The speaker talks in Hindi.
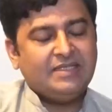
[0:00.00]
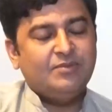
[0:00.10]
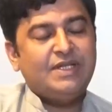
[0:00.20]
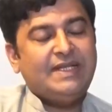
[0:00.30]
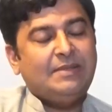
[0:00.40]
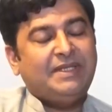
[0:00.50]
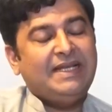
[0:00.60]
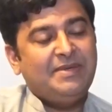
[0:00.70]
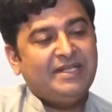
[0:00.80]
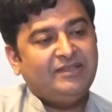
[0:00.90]
अच्छा मुझे ये
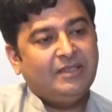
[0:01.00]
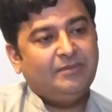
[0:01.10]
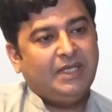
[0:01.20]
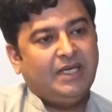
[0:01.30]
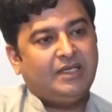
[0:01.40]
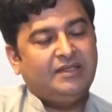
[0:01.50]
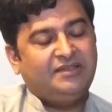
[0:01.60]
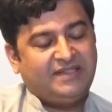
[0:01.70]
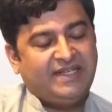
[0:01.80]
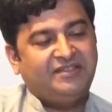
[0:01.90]
बताइए अभी जैसे
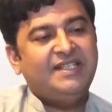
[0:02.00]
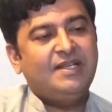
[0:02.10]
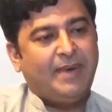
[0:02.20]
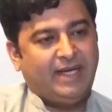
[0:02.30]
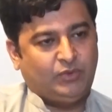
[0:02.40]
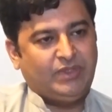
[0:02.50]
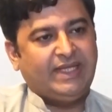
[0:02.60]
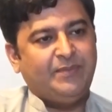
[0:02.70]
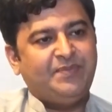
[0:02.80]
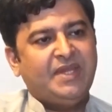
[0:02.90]
कंसिस्टेंसी की बात
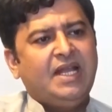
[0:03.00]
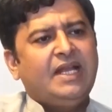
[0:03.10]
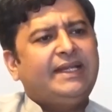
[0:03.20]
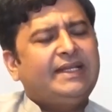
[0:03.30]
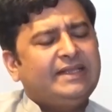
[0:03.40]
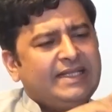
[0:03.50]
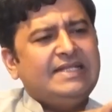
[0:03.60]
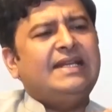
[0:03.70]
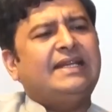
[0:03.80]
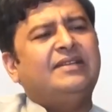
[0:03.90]
हुई है
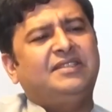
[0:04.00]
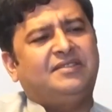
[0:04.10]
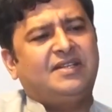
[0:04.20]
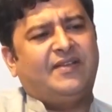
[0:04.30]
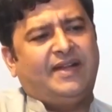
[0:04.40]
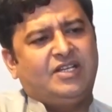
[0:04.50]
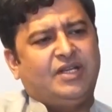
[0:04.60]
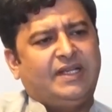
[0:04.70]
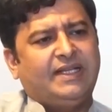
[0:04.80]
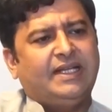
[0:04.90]
कितनी देर कंसिस्टेंट रहना
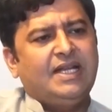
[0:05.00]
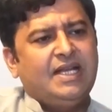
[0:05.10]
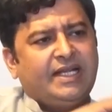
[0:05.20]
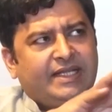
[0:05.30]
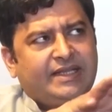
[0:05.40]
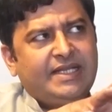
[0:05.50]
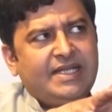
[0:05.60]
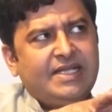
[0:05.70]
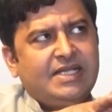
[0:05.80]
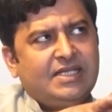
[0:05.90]
चाहिए
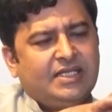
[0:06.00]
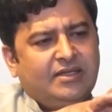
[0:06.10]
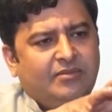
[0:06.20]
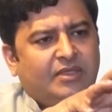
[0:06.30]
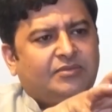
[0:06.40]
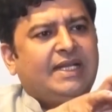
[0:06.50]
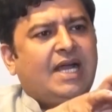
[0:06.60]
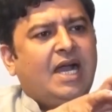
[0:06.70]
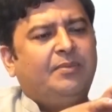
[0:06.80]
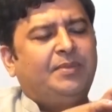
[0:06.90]
कितनी
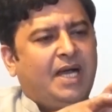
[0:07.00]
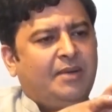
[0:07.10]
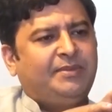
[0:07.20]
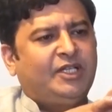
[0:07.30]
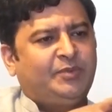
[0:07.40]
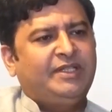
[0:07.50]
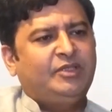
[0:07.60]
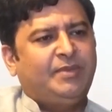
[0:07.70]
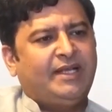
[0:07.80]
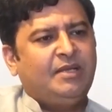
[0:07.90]
चले आप आपकी
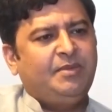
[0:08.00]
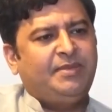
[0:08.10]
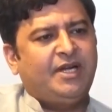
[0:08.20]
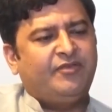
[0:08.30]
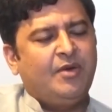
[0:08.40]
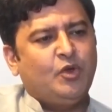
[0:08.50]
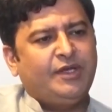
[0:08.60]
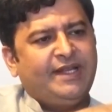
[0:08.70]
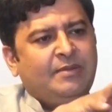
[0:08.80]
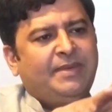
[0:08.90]
एक्सपर्टीज बाकी भी प्लेटफॉर्म पे
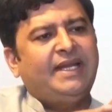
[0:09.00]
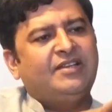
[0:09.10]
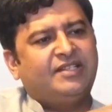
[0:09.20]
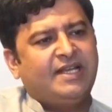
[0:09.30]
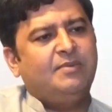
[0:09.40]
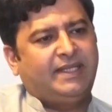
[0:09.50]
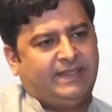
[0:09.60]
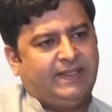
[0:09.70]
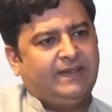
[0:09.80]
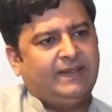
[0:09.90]
होगी लेकिन पहले इंस्टा की
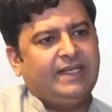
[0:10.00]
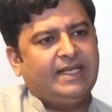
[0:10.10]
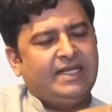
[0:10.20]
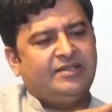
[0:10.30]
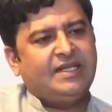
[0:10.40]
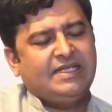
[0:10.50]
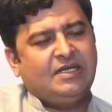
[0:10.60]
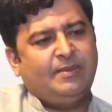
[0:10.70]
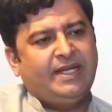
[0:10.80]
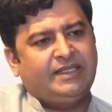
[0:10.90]
बात कर लेते हैं कि इंस्टा की
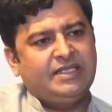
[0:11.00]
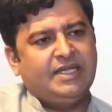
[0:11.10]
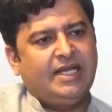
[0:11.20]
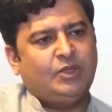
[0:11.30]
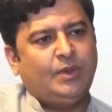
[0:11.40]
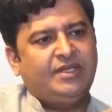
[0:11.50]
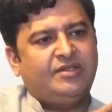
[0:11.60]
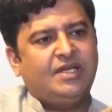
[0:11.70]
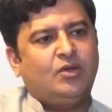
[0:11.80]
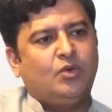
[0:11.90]
अगर बात की जाए तो
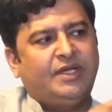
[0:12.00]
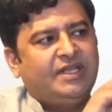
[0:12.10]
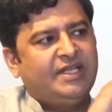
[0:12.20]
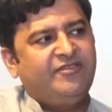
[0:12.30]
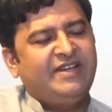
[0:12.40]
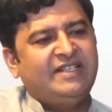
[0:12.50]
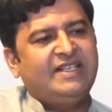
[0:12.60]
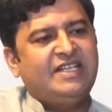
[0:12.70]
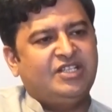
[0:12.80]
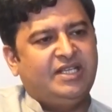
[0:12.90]
इंस्टा को कितनी
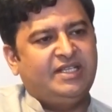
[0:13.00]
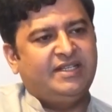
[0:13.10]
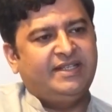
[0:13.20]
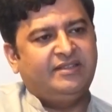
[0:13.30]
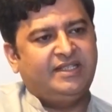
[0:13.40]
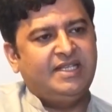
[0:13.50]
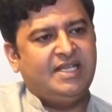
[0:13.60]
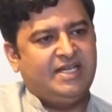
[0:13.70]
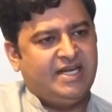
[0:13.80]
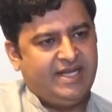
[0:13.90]
फीड देनी चाहिए रील्स की
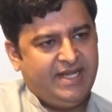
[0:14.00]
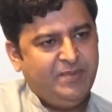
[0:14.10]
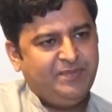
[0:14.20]
इन अ डे